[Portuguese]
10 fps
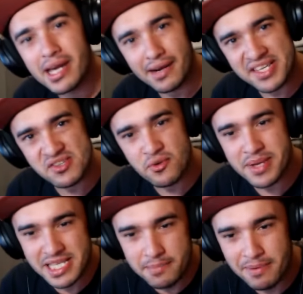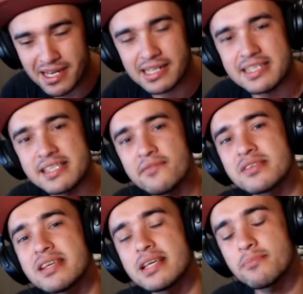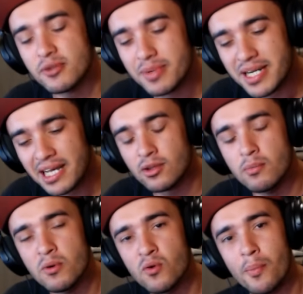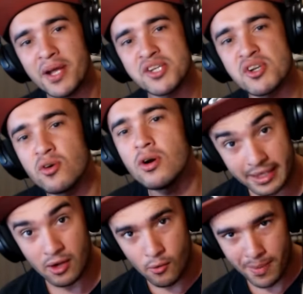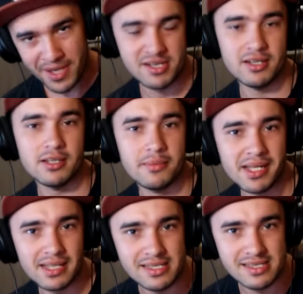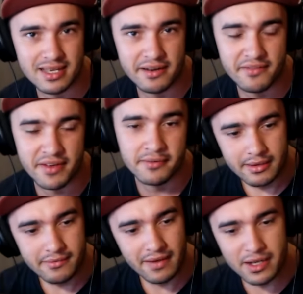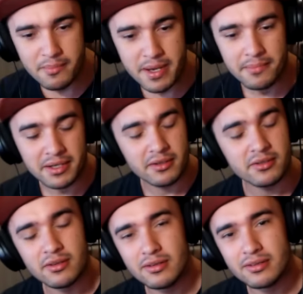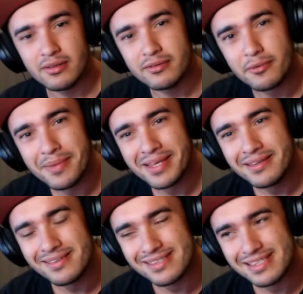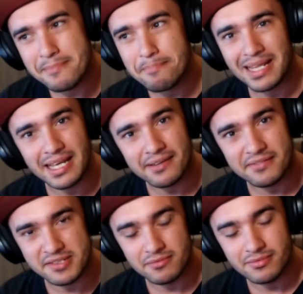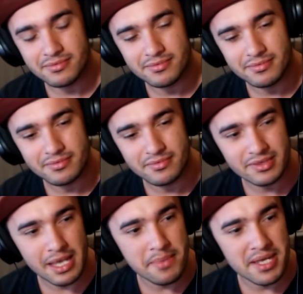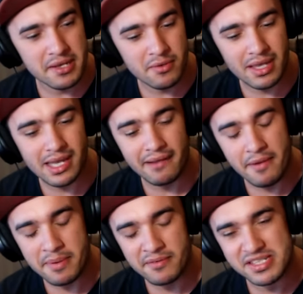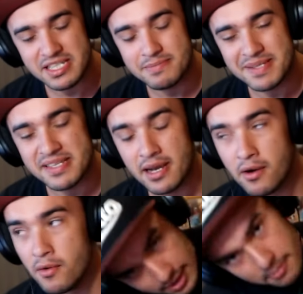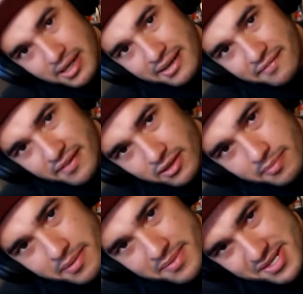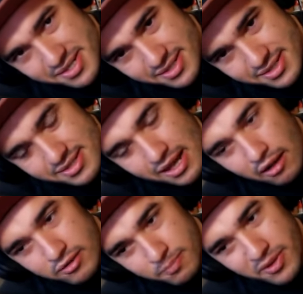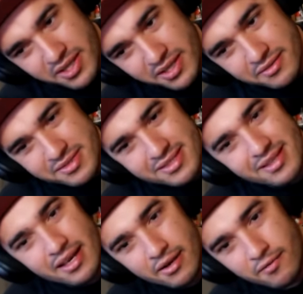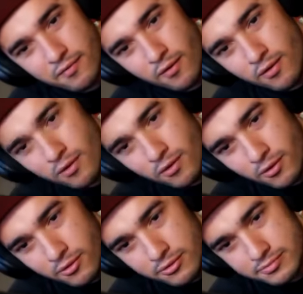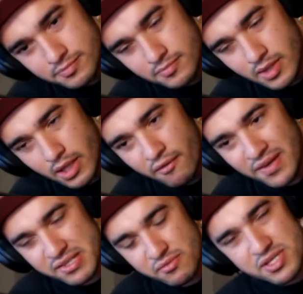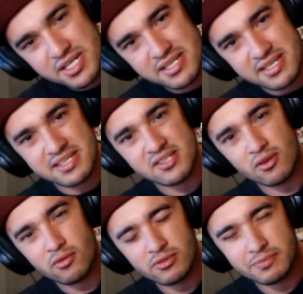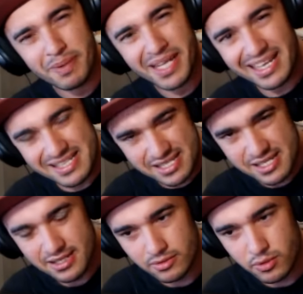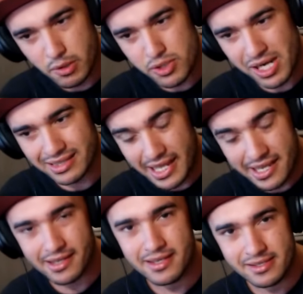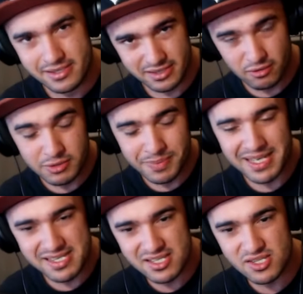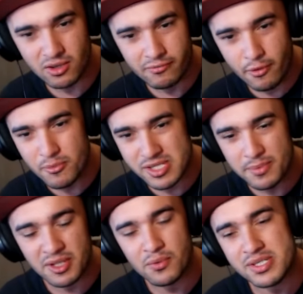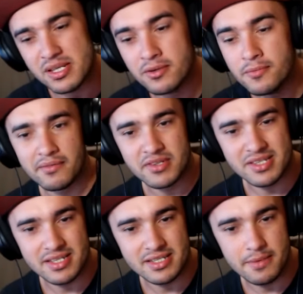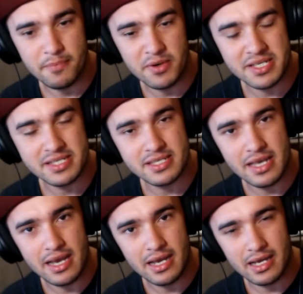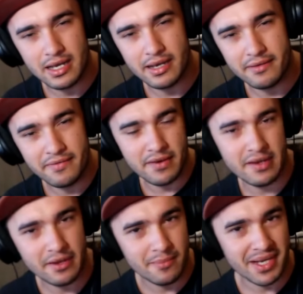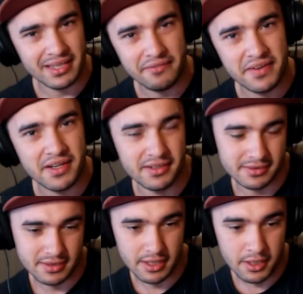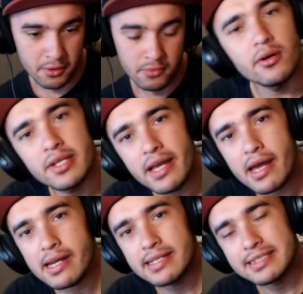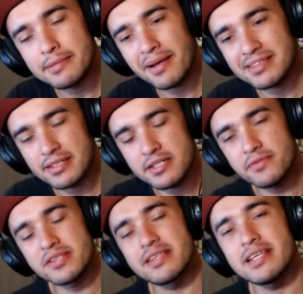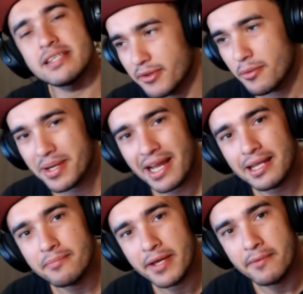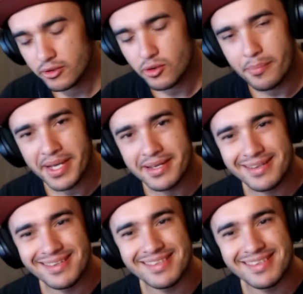eu ia gravar esse começo aqui pra agradecer vocês. Muito obrigado, todo mundo compartilhou. Que tá compartilhando também, que tá se inscrevendo. E valeu mesmo, mano. Eu tô, eu tô, eu tô bem sem palavras. Eu não, não sabia nem o que gravar pra vocês especial. Tamo gravando o BMX aos pouquinhos eu vou eu vou fazer um teaserzinho só com uns pedacinhos do que eu já tenho aqui, são só uns pedacinhos só, não vou mostrar muita coisa não, pra vocês depois uh, ver como é que tá ficando, entendeu? Então eu tenho que agradecer bastante vocês, muito obrigado mesmo, eu tô bem